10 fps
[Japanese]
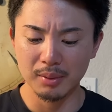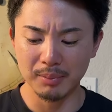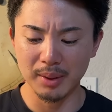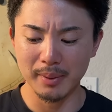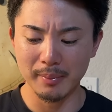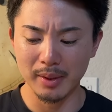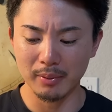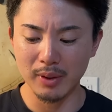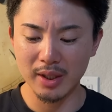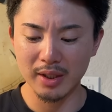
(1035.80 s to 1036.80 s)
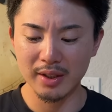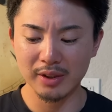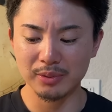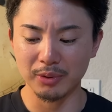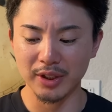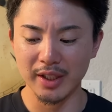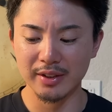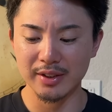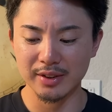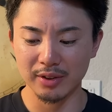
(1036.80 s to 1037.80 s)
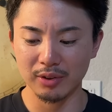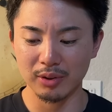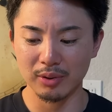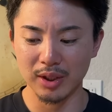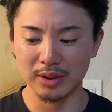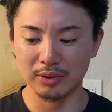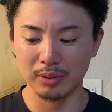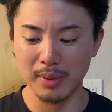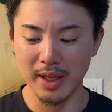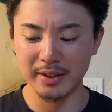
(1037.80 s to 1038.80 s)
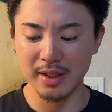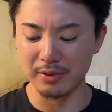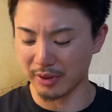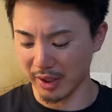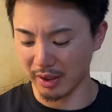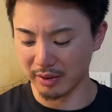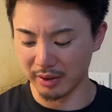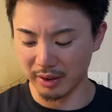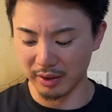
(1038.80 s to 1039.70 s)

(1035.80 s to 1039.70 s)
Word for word: まあまあまあ、わからなくもないんですけど、あの、負けてるんでね、